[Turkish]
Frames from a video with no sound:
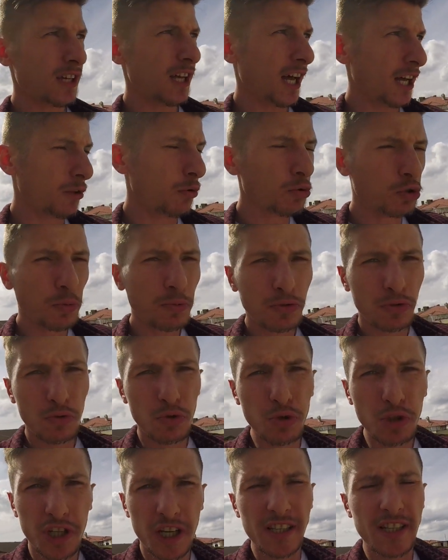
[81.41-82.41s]
Hani YouTube
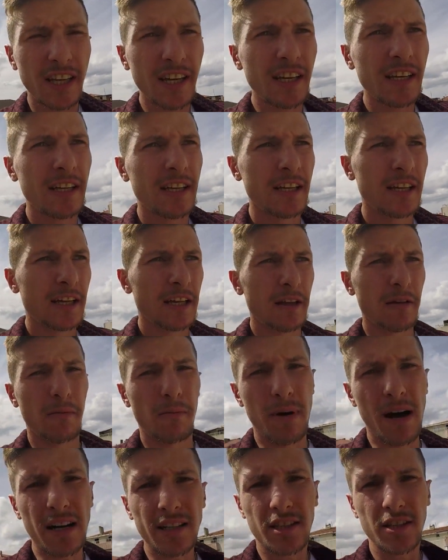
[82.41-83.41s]
Türkiye'de
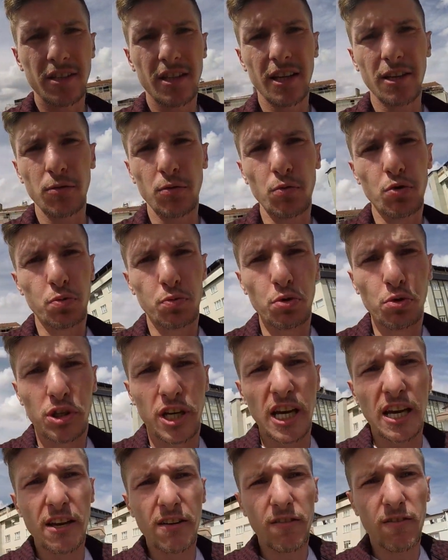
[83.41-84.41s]
belki de YouTube
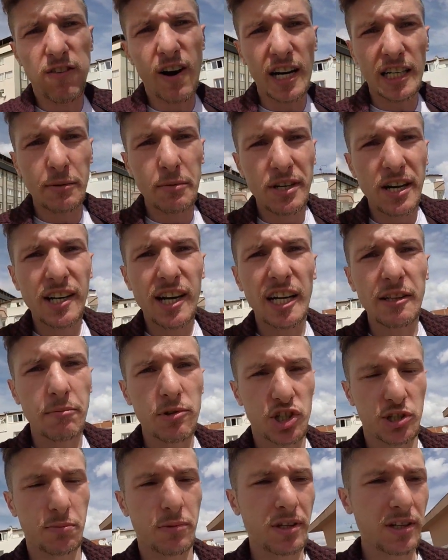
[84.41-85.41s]
Türkiye'ye farklı bir renk
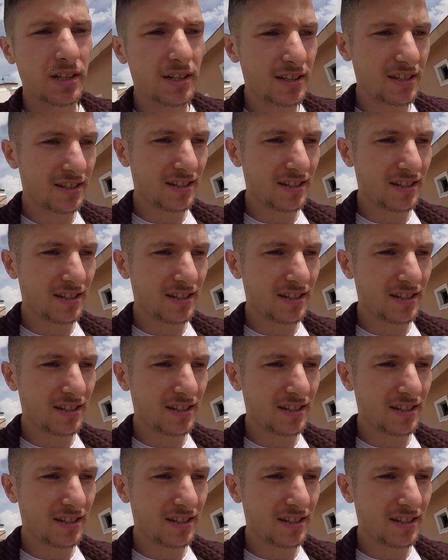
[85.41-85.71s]
katmışımdır.